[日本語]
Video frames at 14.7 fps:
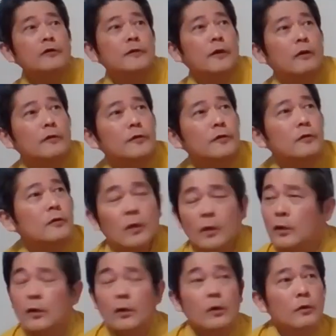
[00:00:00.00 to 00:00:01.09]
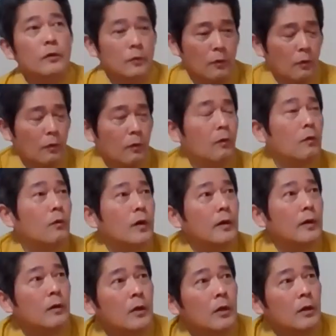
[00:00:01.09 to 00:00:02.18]
兄貴、兄貴。えー、こ、こ、こ
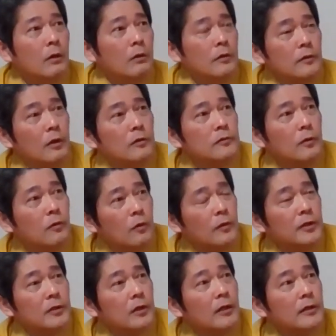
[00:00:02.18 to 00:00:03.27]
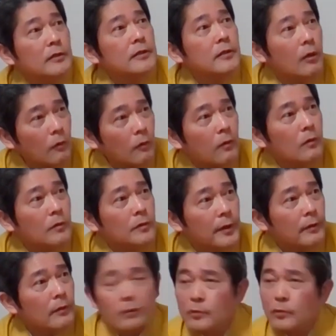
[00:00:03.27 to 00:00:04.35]
れ、あれ、あれだろ一回入りだろ
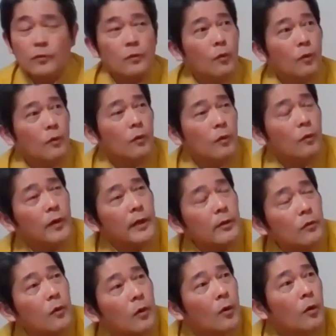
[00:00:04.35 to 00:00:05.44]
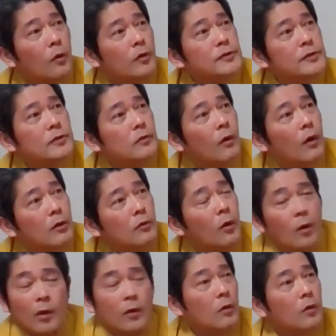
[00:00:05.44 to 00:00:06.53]
ね、お、お、俺の欲しいのあ
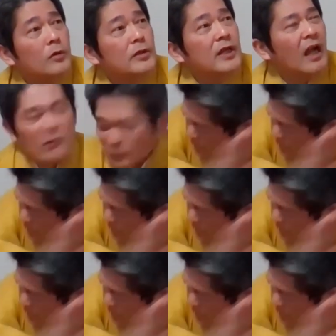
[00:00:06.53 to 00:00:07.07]
の、二回、